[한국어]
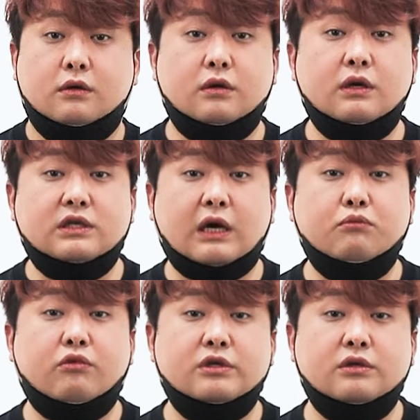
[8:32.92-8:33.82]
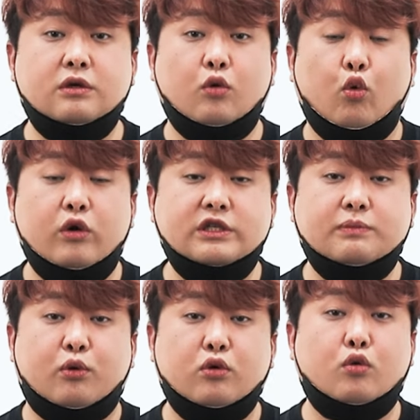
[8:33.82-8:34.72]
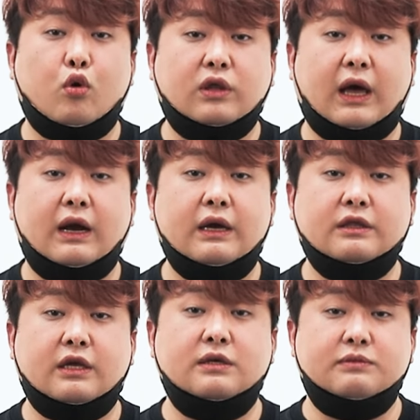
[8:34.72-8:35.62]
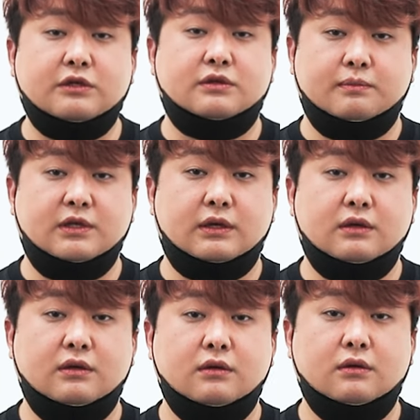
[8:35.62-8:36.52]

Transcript: 그러나 상부에서는 오 인치 포를 꼭 달아야겠다는 입장이었습니다.